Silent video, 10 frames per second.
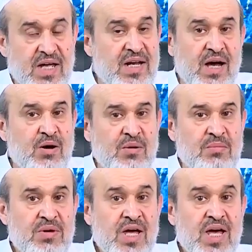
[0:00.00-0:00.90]

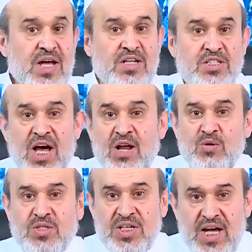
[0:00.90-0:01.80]
إنهم
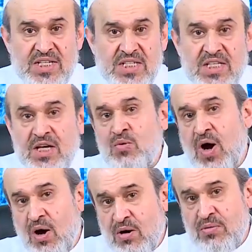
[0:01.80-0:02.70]
رجال سياسة
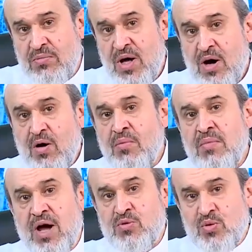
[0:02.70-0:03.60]
وحكم
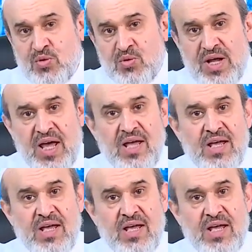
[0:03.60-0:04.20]
هم معدودون